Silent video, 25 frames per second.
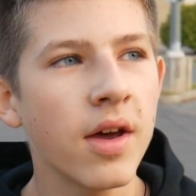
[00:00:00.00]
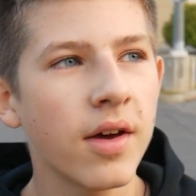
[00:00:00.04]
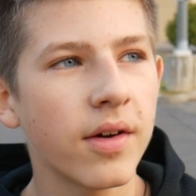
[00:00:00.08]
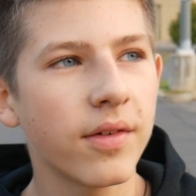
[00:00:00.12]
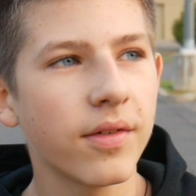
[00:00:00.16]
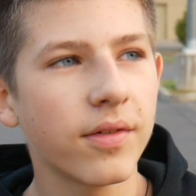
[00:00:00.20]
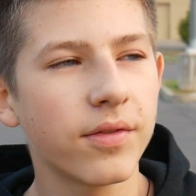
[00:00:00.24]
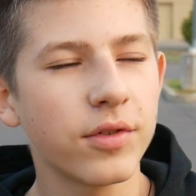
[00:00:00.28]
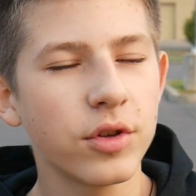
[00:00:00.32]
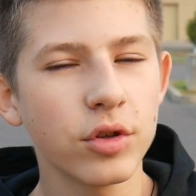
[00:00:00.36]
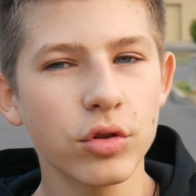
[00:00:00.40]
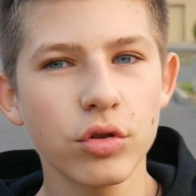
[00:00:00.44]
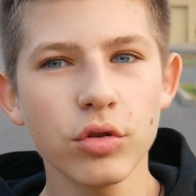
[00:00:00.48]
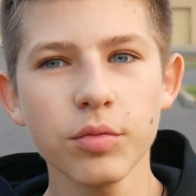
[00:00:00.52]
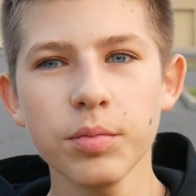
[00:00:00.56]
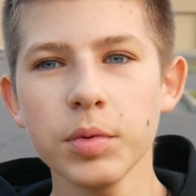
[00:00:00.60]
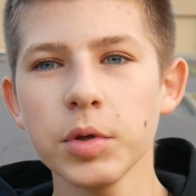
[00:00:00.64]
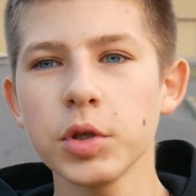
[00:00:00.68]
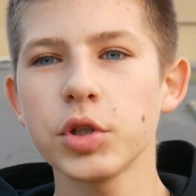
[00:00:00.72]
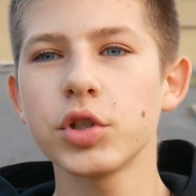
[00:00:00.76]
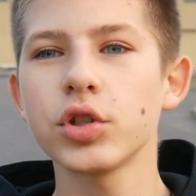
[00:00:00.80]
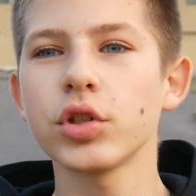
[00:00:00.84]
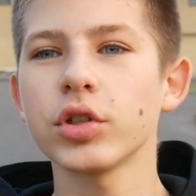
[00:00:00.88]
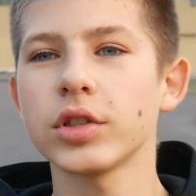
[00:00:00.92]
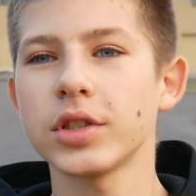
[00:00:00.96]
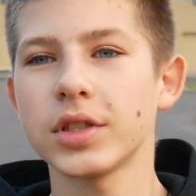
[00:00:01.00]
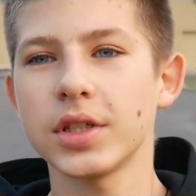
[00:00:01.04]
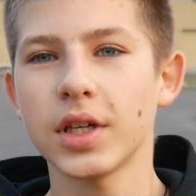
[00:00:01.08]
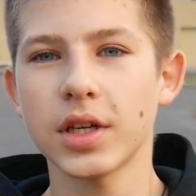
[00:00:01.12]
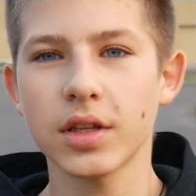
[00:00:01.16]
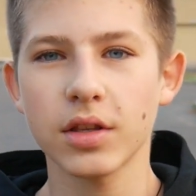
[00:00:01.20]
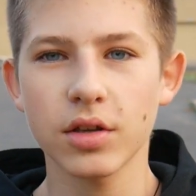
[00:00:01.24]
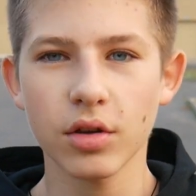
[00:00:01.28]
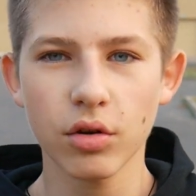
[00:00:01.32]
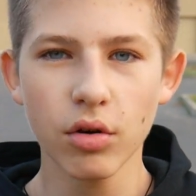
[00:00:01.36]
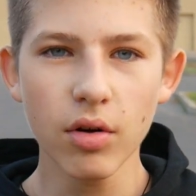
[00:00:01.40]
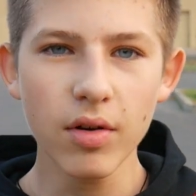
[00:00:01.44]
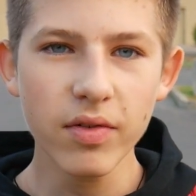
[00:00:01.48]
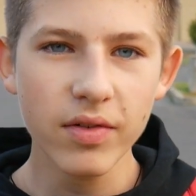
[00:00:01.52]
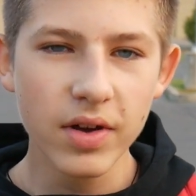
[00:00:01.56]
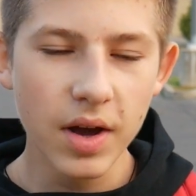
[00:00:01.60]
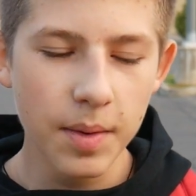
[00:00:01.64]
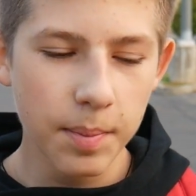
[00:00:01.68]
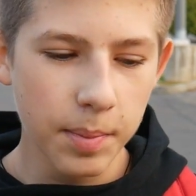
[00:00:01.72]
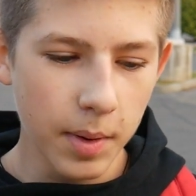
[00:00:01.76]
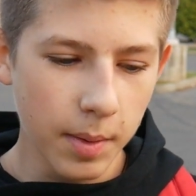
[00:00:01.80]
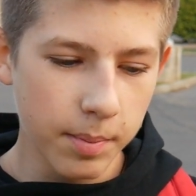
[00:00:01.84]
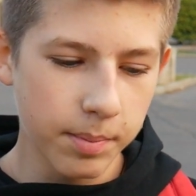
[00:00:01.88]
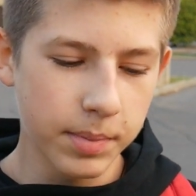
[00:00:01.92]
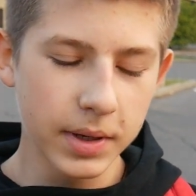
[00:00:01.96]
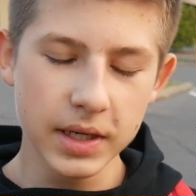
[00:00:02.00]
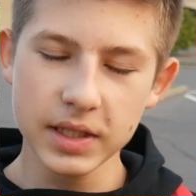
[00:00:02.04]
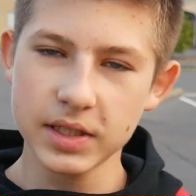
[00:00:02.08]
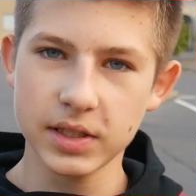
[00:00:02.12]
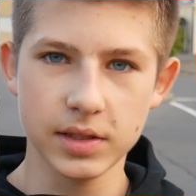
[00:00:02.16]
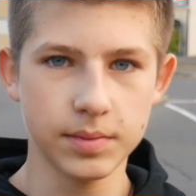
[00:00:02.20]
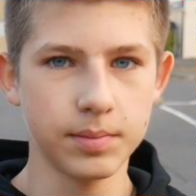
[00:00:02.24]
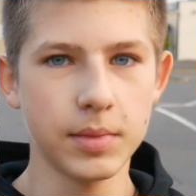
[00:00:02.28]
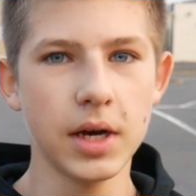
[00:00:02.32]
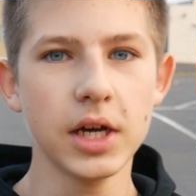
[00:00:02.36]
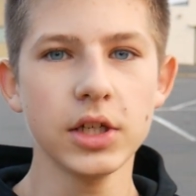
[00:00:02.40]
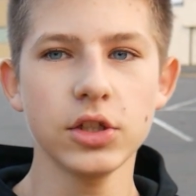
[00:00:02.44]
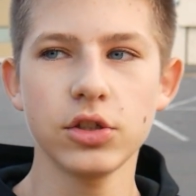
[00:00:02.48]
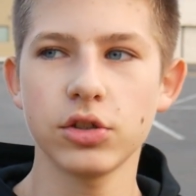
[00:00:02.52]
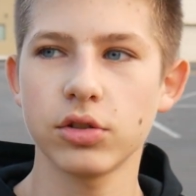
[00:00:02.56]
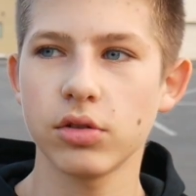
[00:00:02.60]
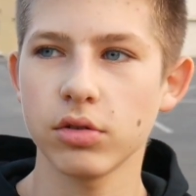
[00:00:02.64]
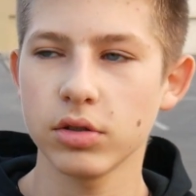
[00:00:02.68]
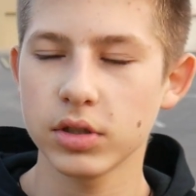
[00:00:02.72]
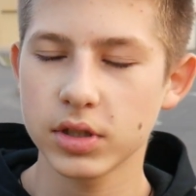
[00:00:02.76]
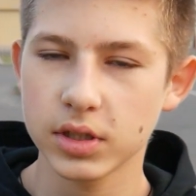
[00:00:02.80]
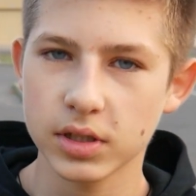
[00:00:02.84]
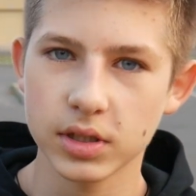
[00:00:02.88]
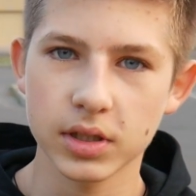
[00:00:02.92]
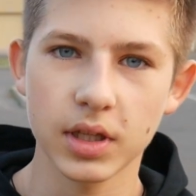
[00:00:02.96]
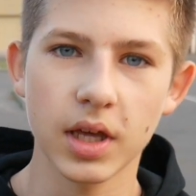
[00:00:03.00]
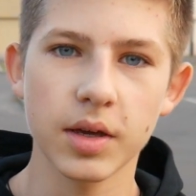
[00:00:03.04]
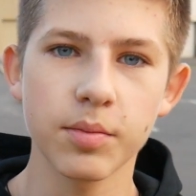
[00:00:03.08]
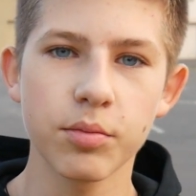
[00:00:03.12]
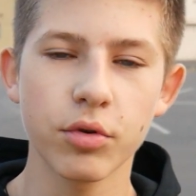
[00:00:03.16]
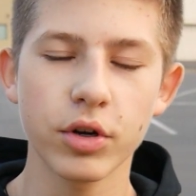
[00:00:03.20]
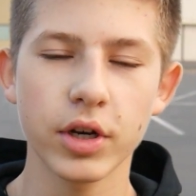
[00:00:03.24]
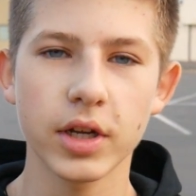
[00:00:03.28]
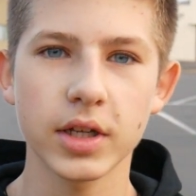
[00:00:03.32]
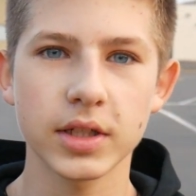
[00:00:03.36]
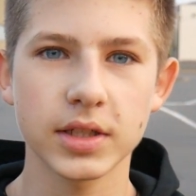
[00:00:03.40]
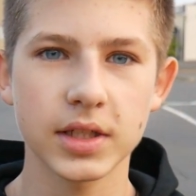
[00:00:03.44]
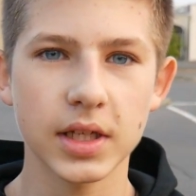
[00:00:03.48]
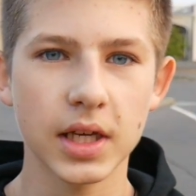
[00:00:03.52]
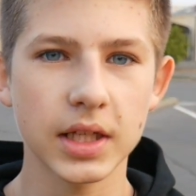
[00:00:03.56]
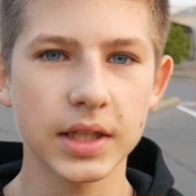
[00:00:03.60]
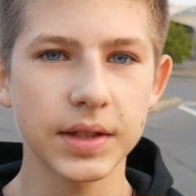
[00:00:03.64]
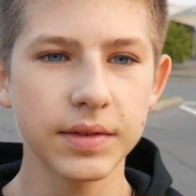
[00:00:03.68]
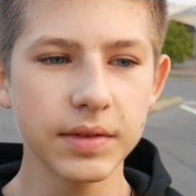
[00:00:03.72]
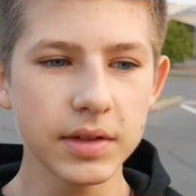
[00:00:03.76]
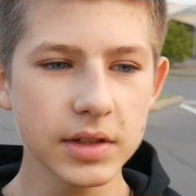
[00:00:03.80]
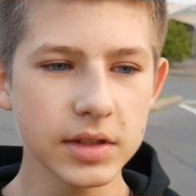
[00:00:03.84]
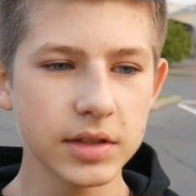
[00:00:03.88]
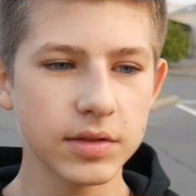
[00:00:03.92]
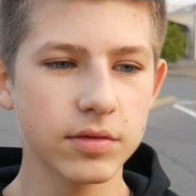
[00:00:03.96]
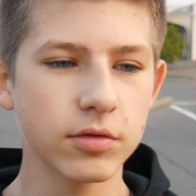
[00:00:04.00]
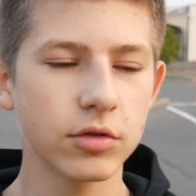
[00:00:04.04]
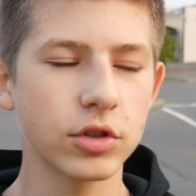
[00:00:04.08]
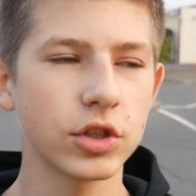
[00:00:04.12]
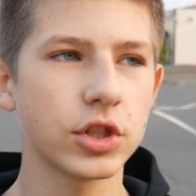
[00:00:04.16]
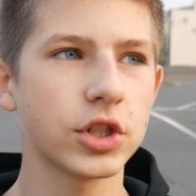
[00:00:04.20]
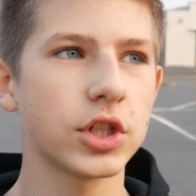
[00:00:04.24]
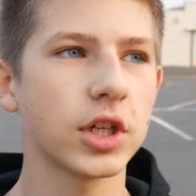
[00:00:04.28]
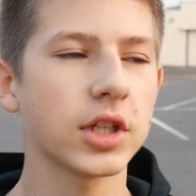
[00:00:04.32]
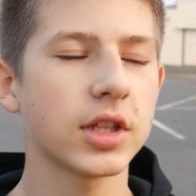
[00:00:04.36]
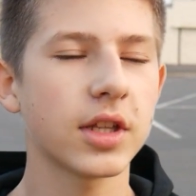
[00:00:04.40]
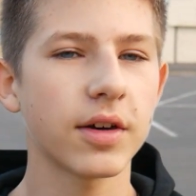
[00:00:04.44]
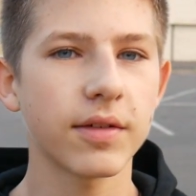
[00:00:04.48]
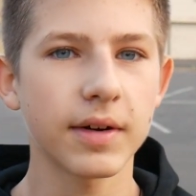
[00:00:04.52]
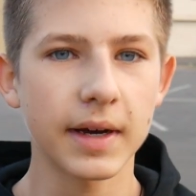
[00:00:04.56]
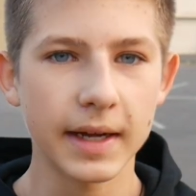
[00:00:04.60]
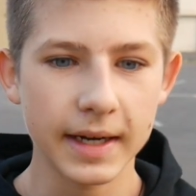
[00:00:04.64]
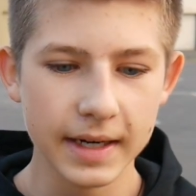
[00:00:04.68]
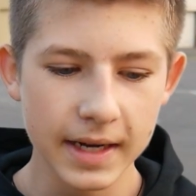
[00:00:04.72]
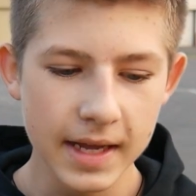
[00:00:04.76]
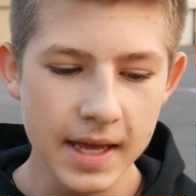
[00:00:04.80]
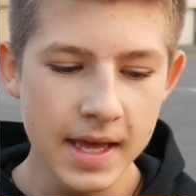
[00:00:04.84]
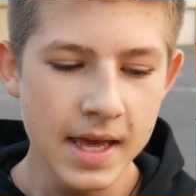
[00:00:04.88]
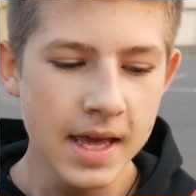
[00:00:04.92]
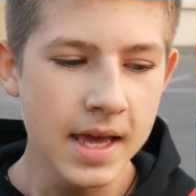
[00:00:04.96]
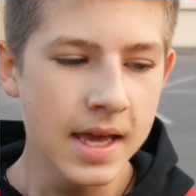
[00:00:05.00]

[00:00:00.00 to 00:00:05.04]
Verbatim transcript: В ютубе еще сортировка по best match, то есть наиболее соответствующие товары.